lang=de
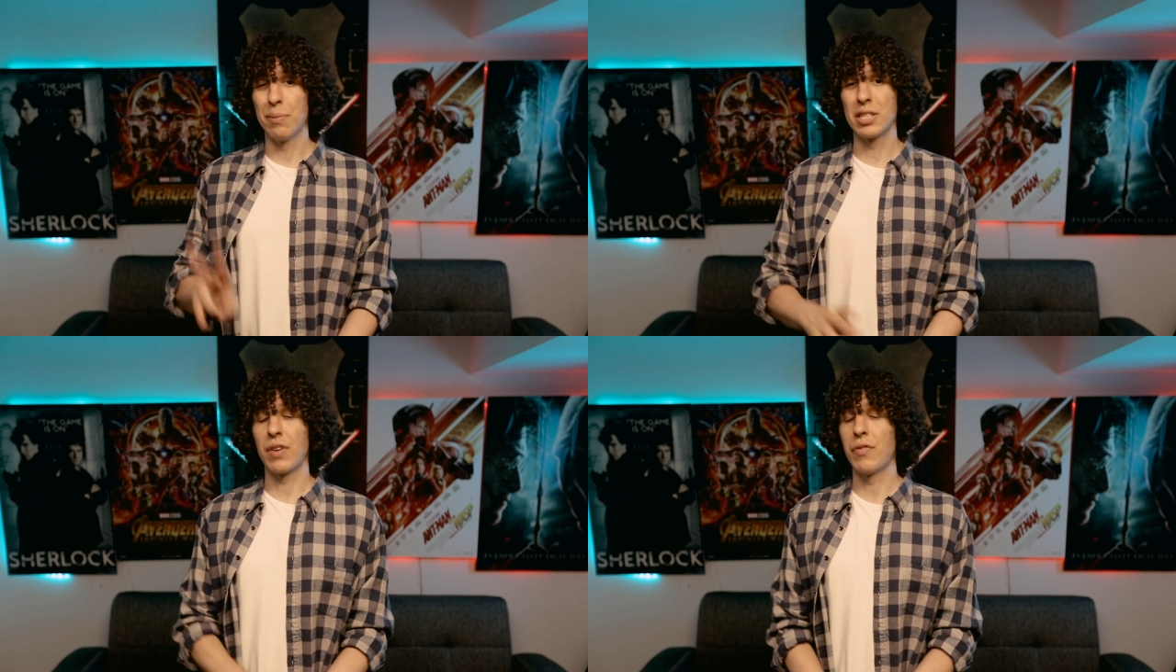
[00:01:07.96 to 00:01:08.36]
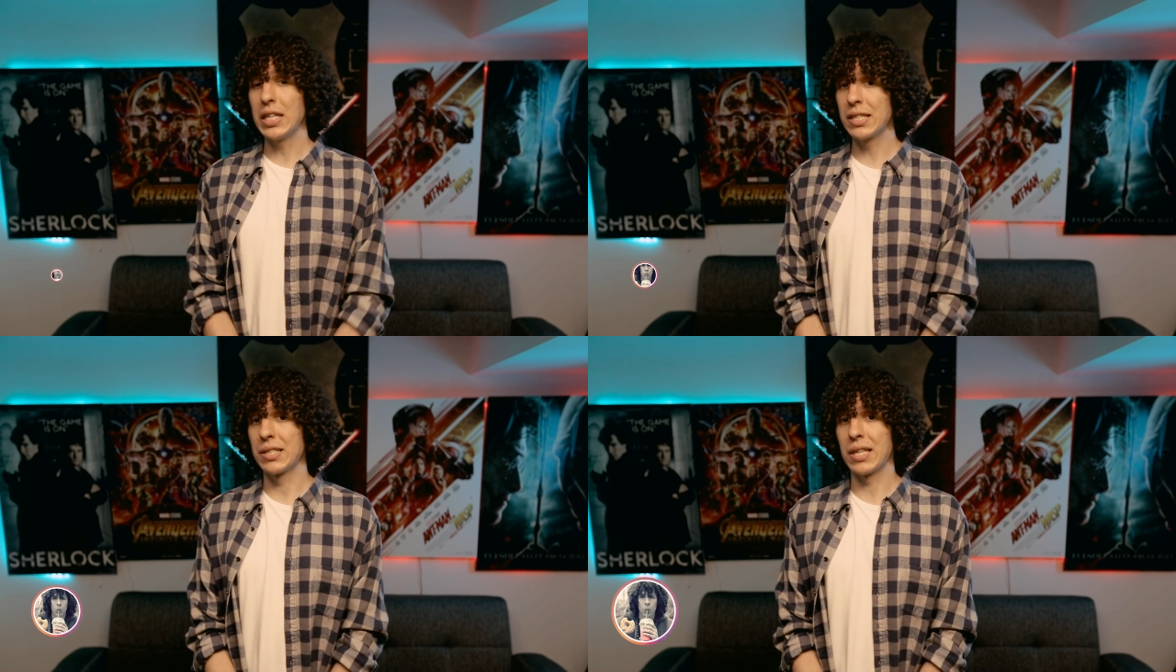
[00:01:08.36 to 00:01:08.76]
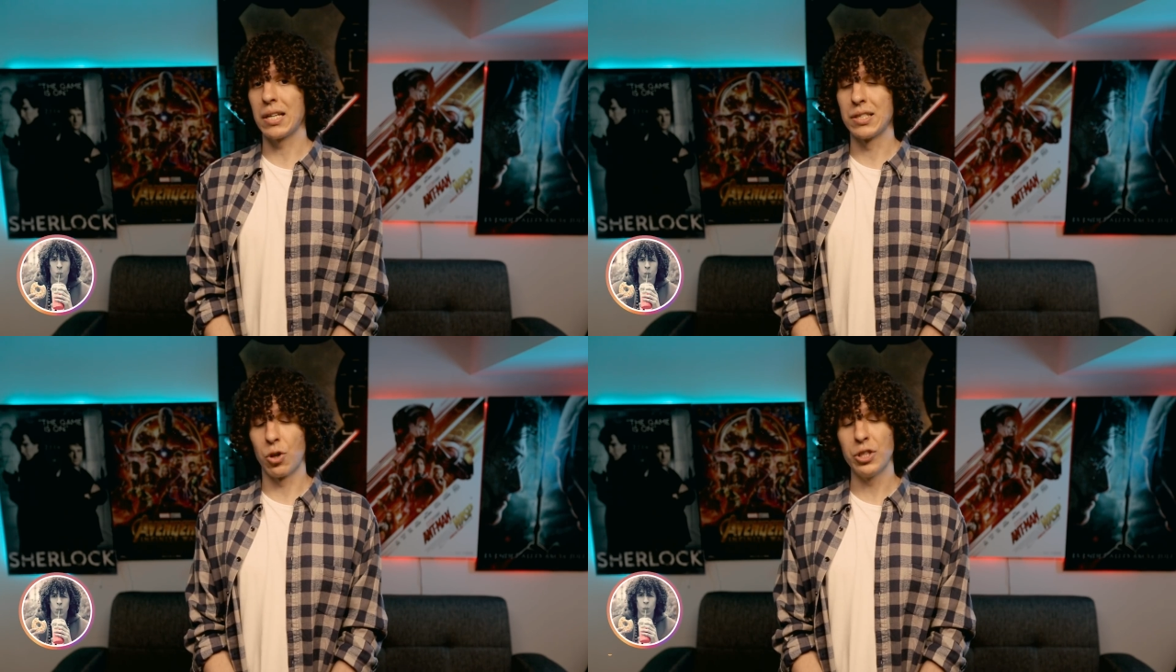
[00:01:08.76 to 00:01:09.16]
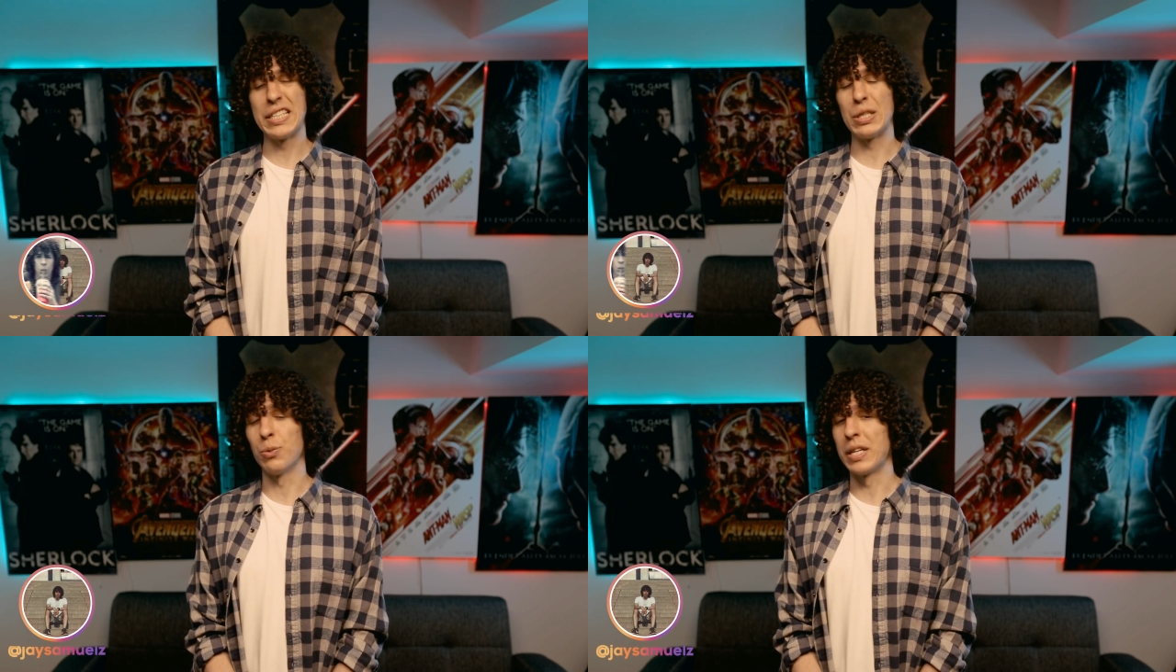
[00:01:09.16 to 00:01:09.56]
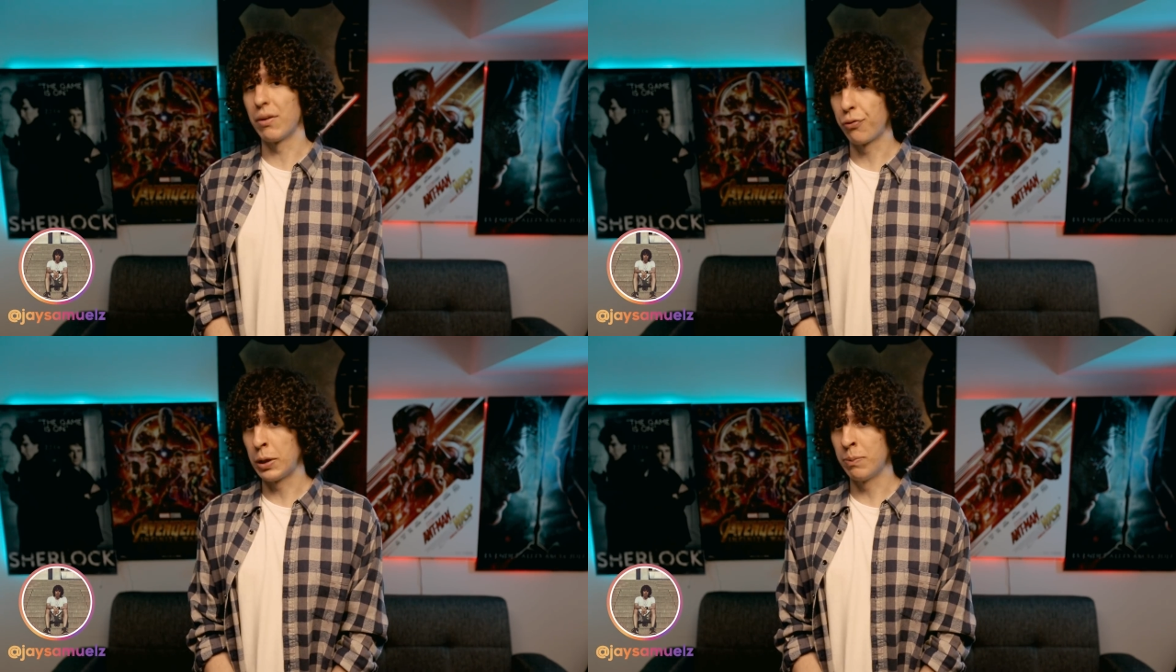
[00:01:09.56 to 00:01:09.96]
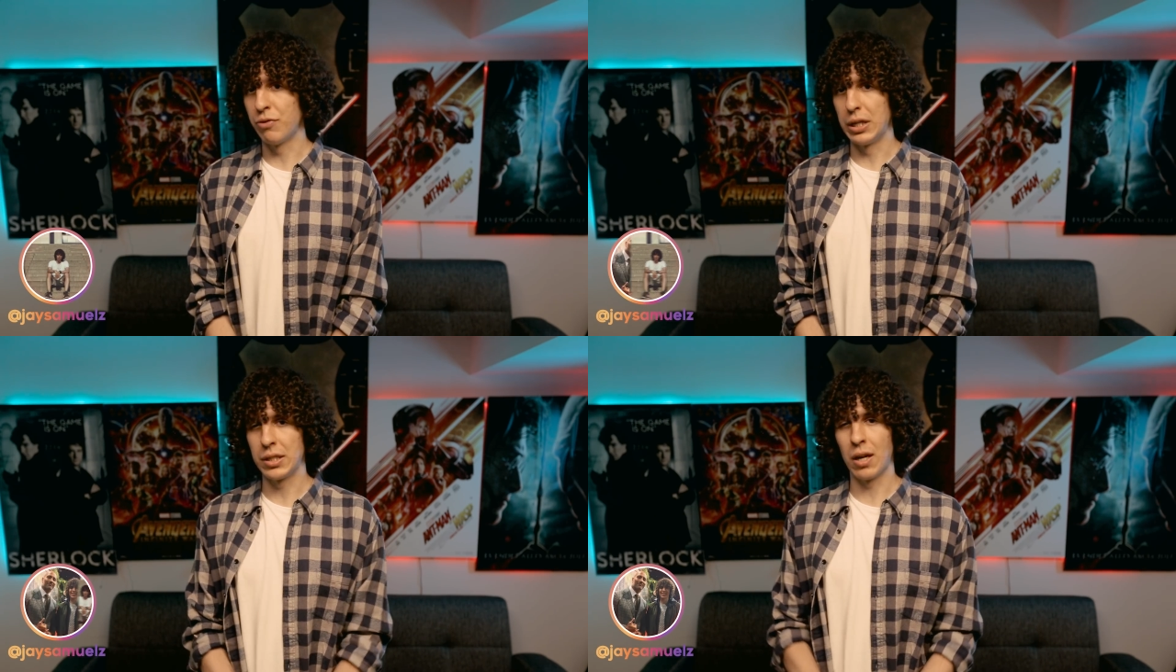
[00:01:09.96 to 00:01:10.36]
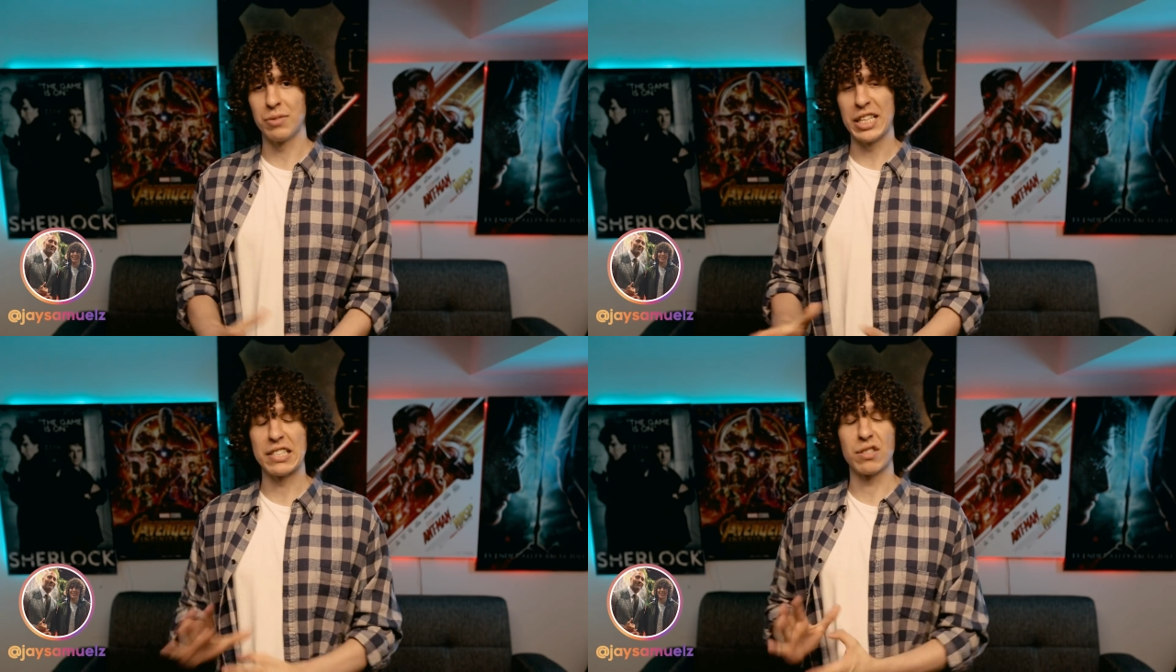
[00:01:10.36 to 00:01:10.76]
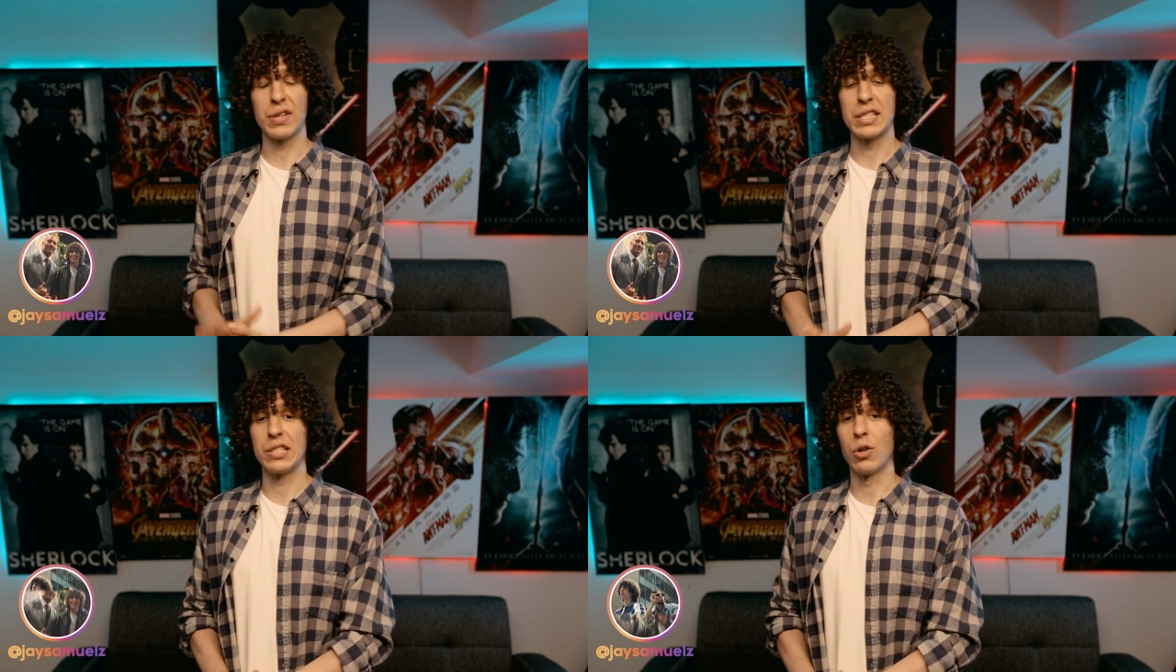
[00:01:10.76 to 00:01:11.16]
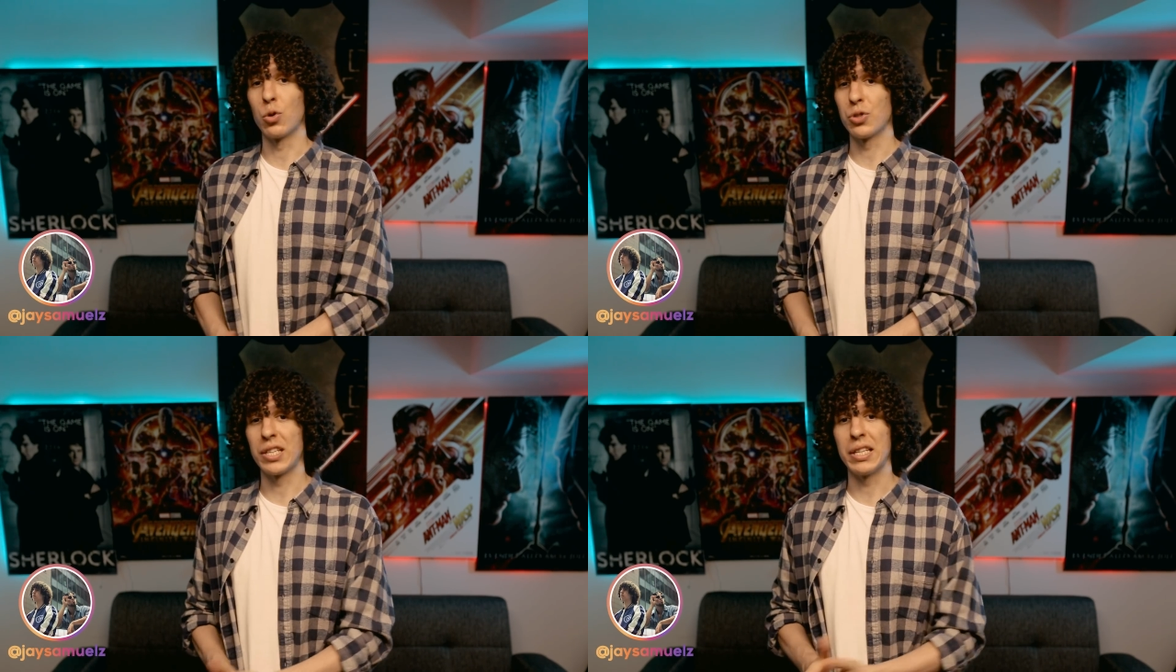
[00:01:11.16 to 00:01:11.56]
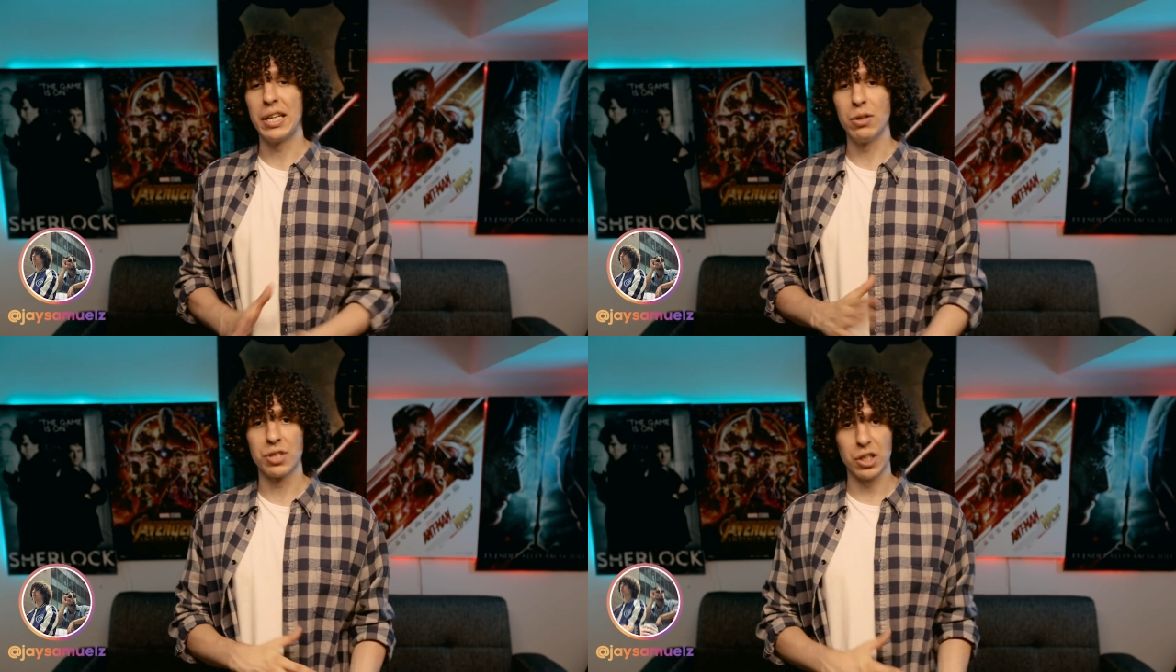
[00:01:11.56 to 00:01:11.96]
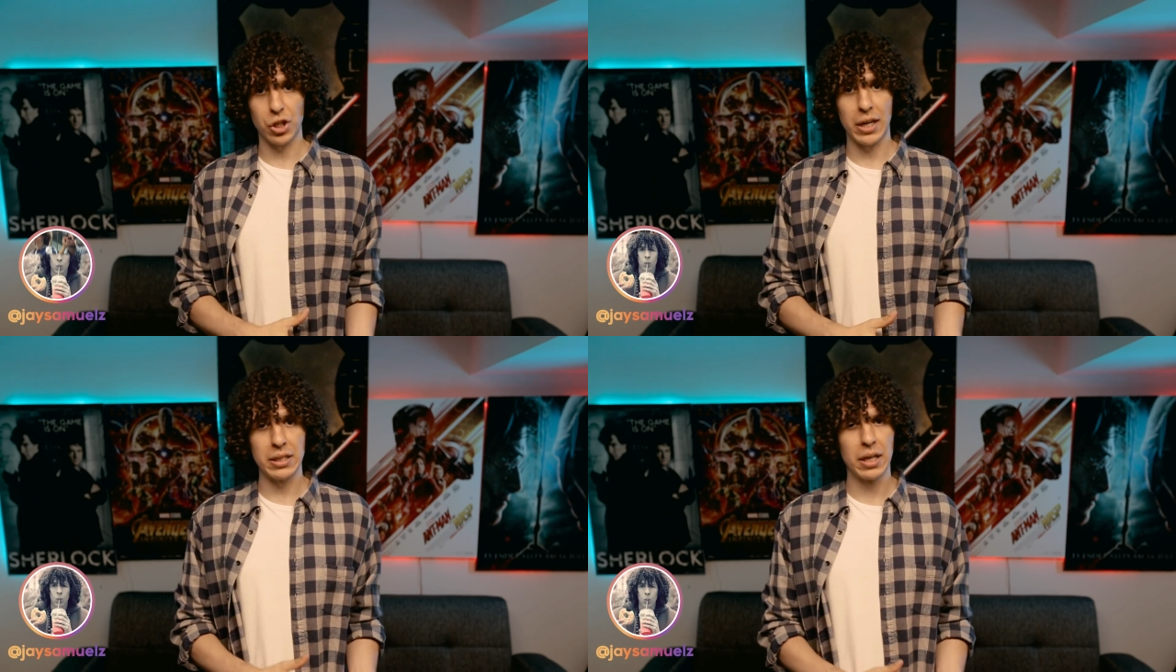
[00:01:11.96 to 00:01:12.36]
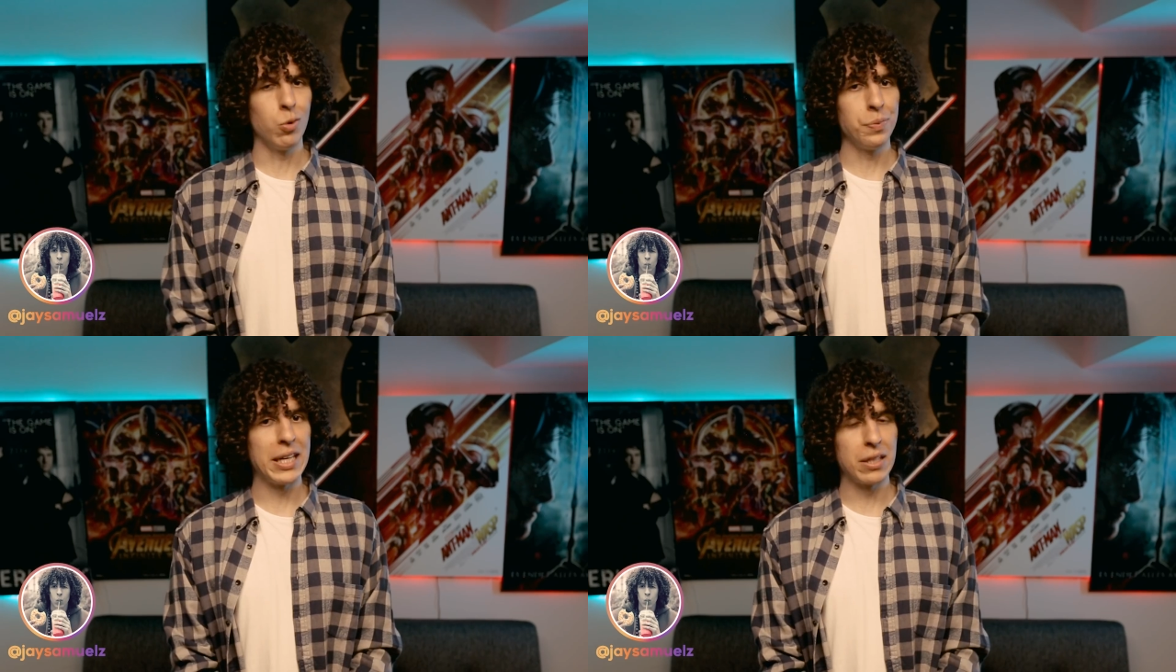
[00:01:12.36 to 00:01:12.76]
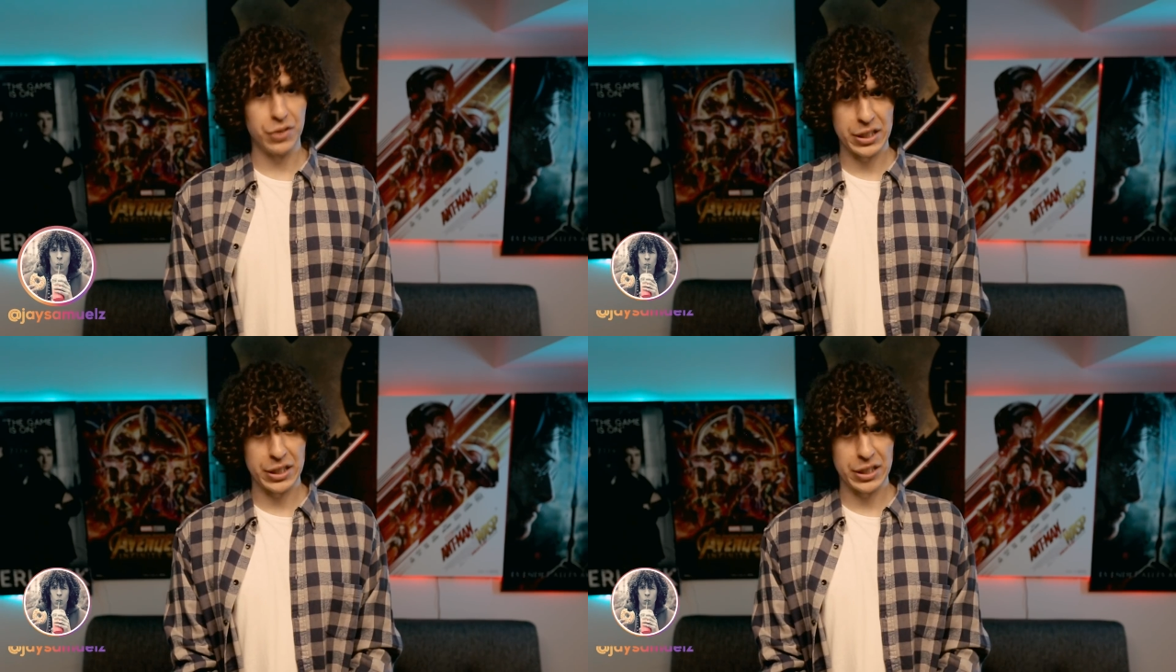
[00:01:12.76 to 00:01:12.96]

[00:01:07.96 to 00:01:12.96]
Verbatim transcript: Aber zwei weitere Sachen solltet ihr über den Film, welcher am 26. August in den Kinos erscheint, unbedingt